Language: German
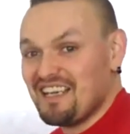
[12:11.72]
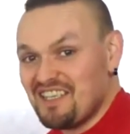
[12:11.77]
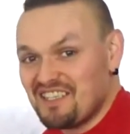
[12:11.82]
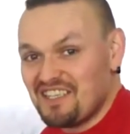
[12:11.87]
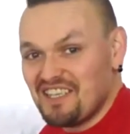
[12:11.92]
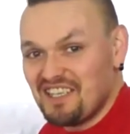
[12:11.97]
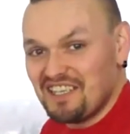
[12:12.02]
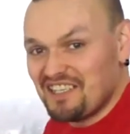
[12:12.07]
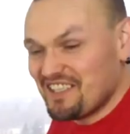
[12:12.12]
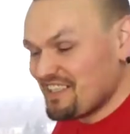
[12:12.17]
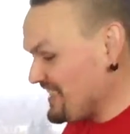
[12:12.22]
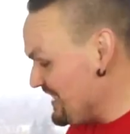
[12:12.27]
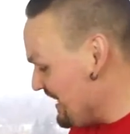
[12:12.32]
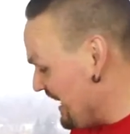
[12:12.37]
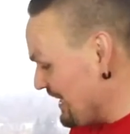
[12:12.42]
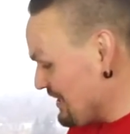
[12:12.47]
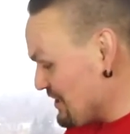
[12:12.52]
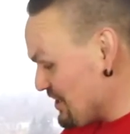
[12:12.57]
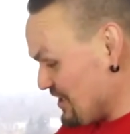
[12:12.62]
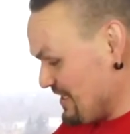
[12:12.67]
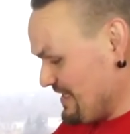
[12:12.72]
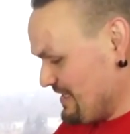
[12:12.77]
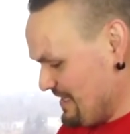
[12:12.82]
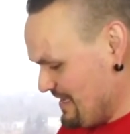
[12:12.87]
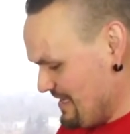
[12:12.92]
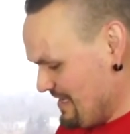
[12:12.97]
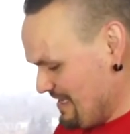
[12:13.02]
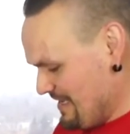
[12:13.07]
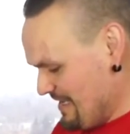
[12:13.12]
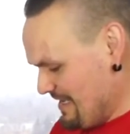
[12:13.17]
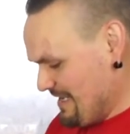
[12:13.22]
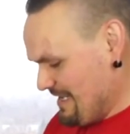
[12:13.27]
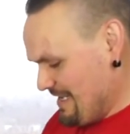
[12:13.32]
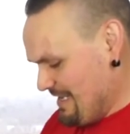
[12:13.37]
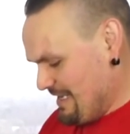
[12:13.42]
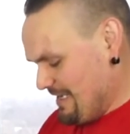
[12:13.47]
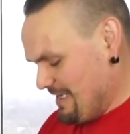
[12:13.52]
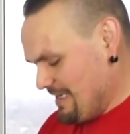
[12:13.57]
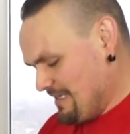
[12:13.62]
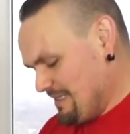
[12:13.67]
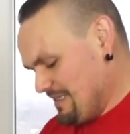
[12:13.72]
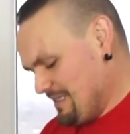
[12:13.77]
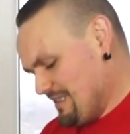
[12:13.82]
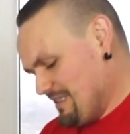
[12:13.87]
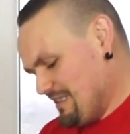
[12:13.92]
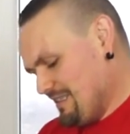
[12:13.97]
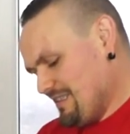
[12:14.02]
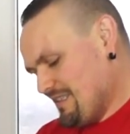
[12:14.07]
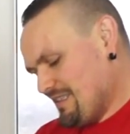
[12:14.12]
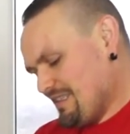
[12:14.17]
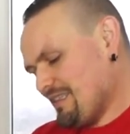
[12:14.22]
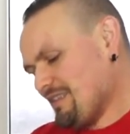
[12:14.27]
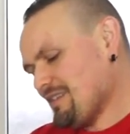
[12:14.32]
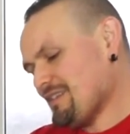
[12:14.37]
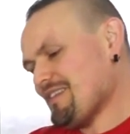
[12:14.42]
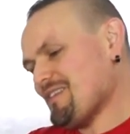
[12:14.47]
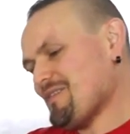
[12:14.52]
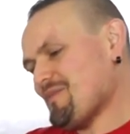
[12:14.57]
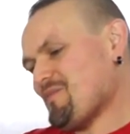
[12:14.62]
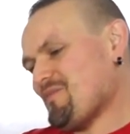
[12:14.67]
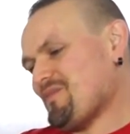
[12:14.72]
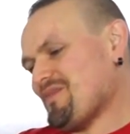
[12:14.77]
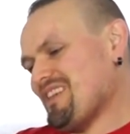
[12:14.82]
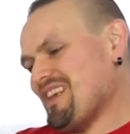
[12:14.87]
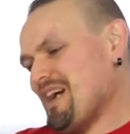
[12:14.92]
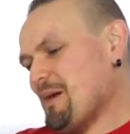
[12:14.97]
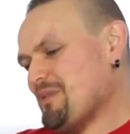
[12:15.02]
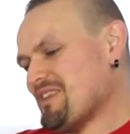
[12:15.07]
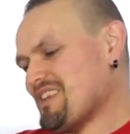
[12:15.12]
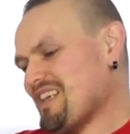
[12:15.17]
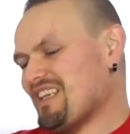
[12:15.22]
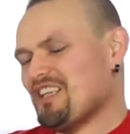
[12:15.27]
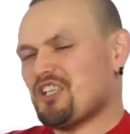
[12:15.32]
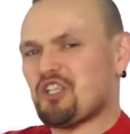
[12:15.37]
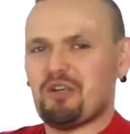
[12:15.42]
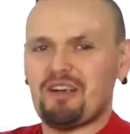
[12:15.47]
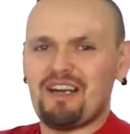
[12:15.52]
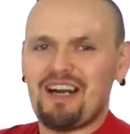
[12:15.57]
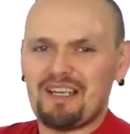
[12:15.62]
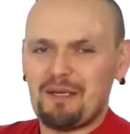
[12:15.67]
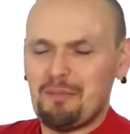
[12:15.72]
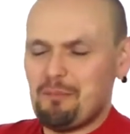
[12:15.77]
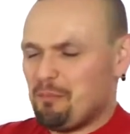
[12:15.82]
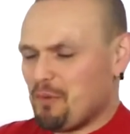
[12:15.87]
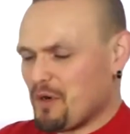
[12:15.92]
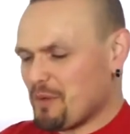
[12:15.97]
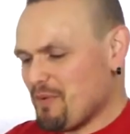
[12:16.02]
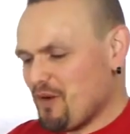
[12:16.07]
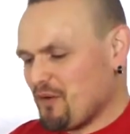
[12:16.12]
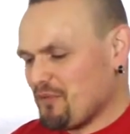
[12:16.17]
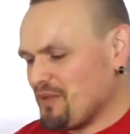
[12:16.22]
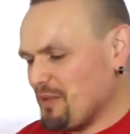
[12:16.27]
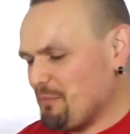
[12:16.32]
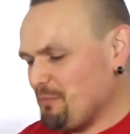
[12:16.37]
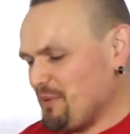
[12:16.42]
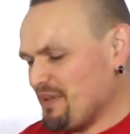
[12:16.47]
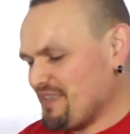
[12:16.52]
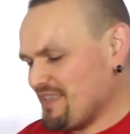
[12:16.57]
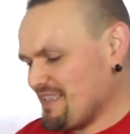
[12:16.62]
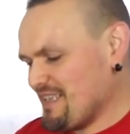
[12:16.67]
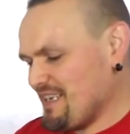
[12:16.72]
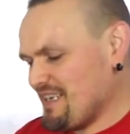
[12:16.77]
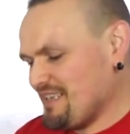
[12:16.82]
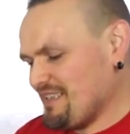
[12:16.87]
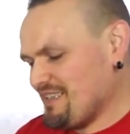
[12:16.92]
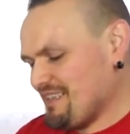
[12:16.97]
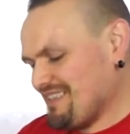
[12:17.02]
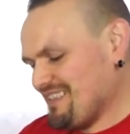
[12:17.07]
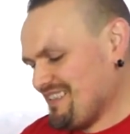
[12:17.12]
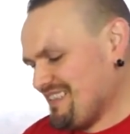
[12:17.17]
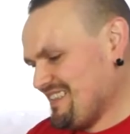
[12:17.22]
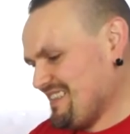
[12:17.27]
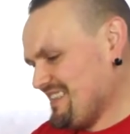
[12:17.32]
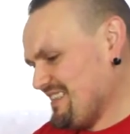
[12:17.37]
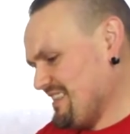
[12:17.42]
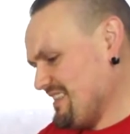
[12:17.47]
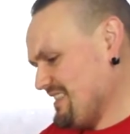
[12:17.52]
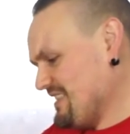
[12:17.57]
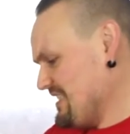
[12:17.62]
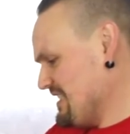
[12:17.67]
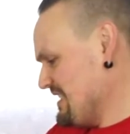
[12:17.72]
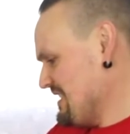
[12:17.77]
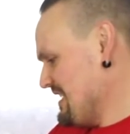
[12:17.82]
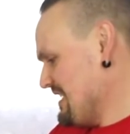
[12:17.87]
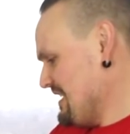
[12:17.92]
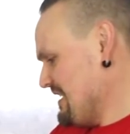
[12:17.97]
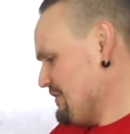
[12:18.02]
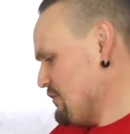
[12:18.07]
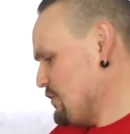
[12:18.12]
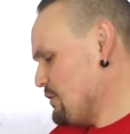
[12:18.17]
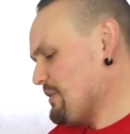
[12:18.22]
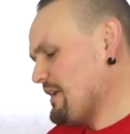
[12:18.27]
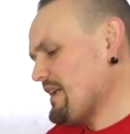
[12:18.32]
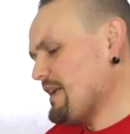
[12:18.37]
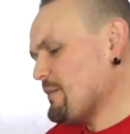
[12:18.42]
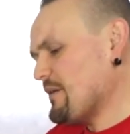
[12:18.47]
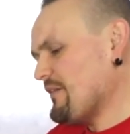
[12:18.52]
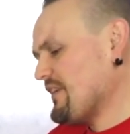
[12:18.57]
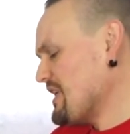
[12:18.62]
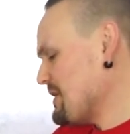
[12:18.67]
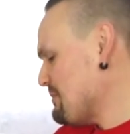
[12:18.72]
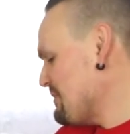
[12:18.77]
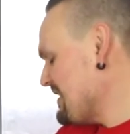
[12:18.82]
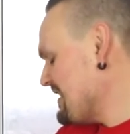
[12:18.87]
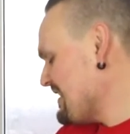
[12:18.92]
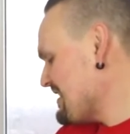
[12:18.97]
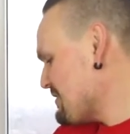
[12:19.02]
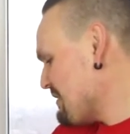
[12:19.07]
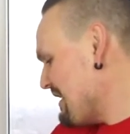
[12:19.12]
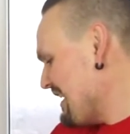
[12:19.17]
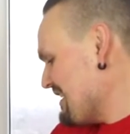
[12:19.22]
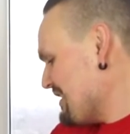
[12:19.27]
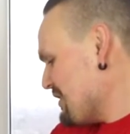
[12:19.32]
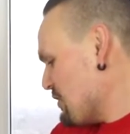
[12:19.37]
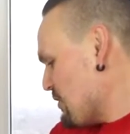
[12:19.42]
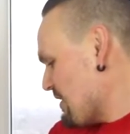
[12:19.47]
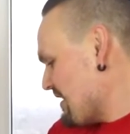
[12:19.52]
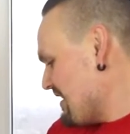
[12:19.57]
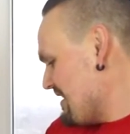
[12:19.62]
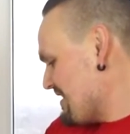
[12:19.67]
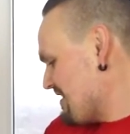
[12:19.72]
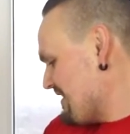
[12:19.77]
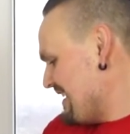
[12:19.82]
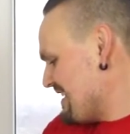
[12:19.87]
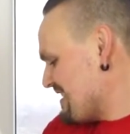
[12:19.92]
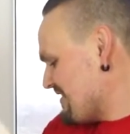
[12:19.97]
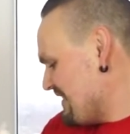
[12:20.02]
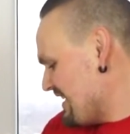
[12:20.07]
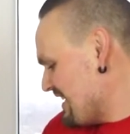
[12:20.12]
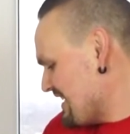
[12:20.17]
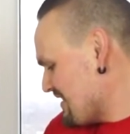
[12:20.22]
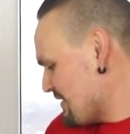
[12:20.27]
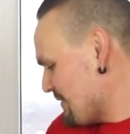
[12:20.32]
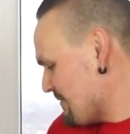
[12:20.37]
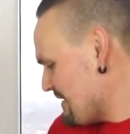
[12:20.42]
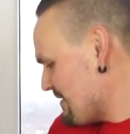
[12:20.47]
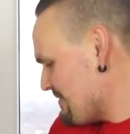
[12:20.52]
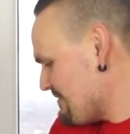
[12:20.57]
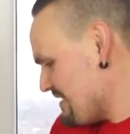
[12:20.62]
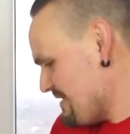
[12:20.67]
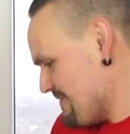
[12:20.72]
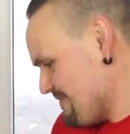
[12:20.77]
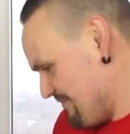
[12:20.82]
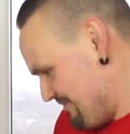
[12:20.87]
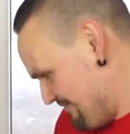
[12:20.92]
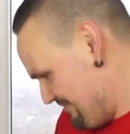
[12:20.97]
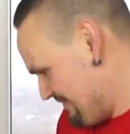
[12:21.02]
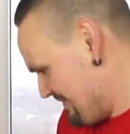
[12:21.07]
Richtig genascht. Ah, ich habe jetzt eigentlich schon gar keinen Bock mehr auf die Pizza. Ne? Wobei, aber wenn ich mir die so angucke, also essen werde ich es auf jeden Fall.